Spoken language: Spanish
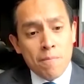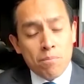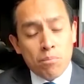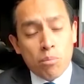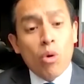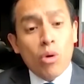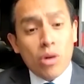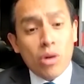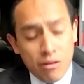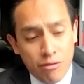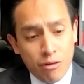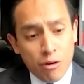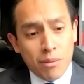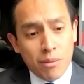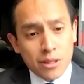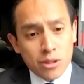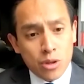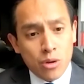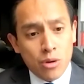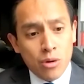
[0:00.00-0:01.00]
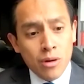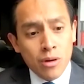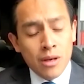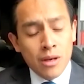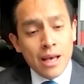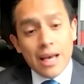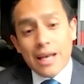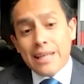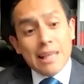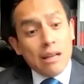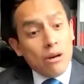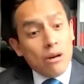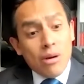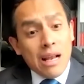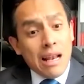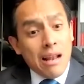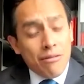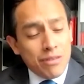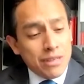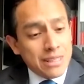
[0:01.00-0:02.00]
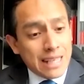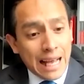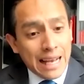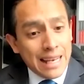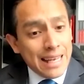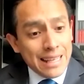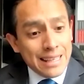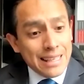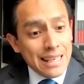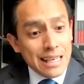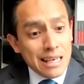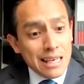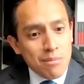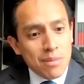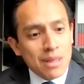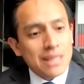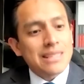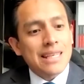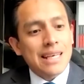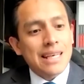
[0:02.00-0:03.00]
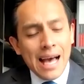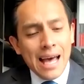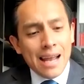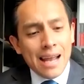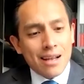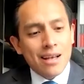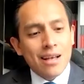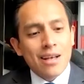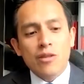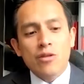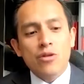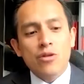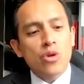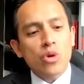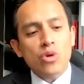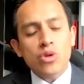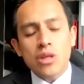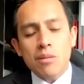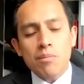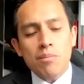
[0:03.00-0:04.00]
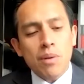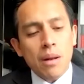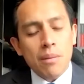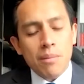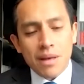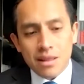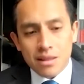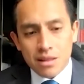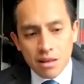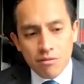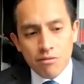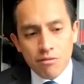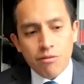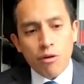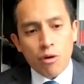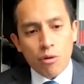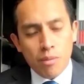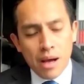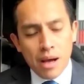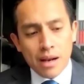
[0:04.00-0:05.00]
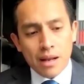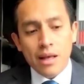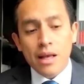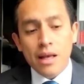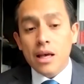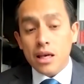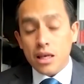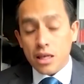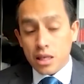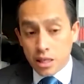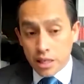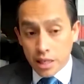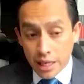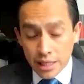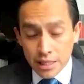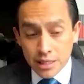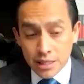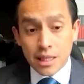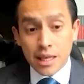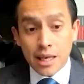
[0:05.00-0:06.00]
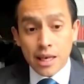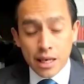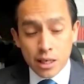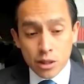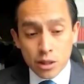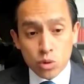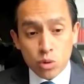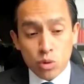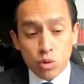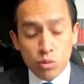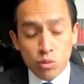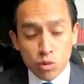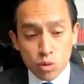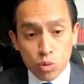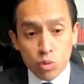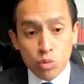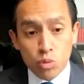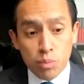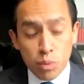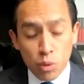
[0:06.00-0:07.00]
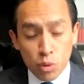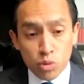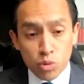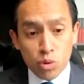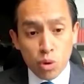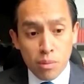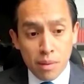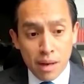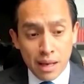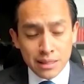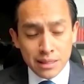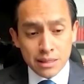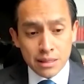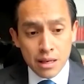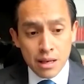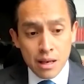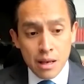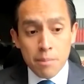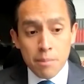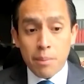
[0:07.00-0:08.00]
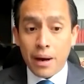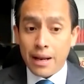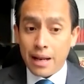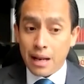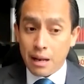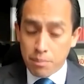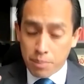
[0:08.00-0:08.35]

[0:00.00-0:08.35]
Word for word: busca información? Es algo que la fiscalía tiene que investigar, no simplemente informar. Y este es un, punto más para el